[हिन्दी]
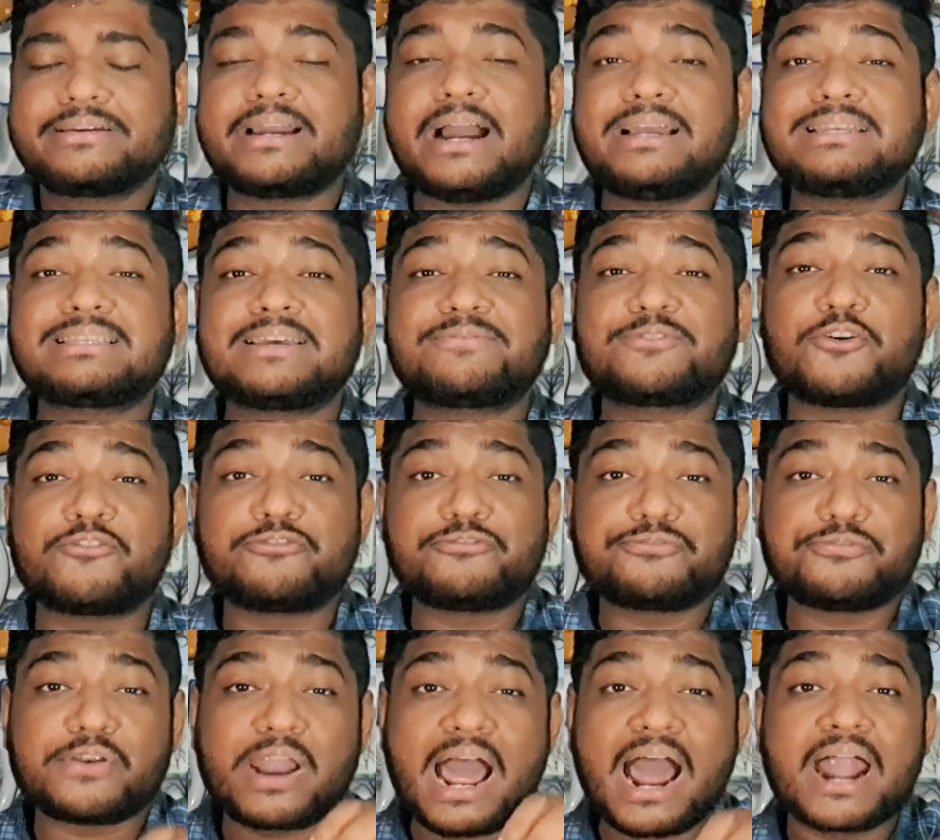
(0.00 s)
गाइस आपको
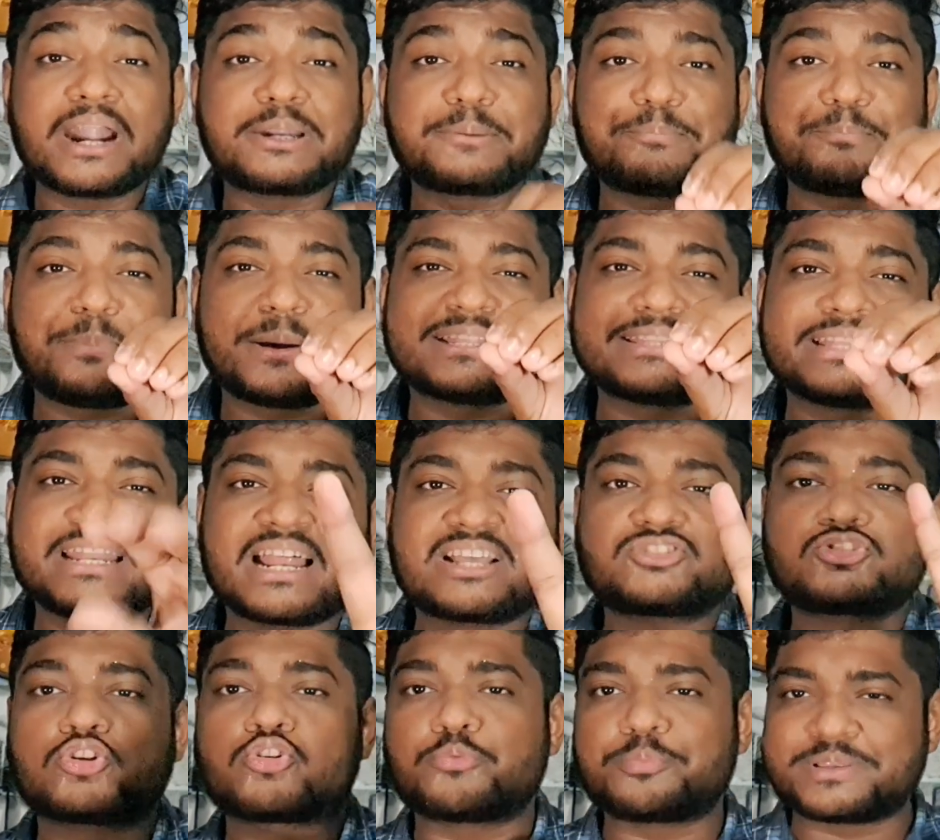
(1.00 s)
फ्लैट पंद्रह
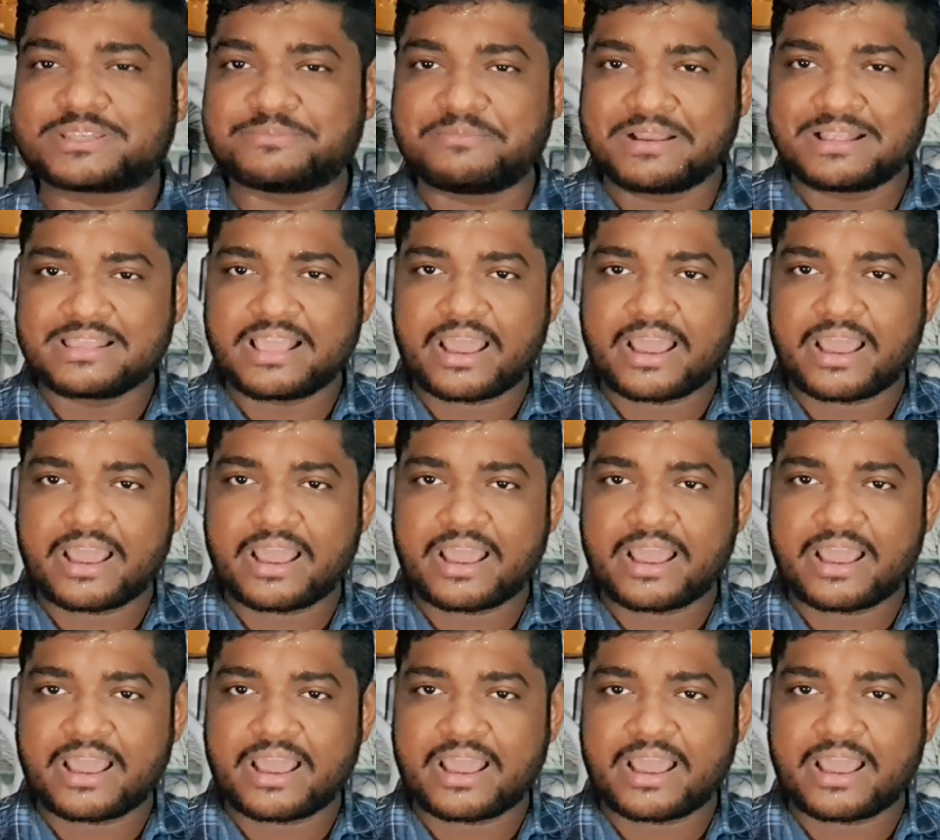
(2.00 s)
सौ रुपीज मिल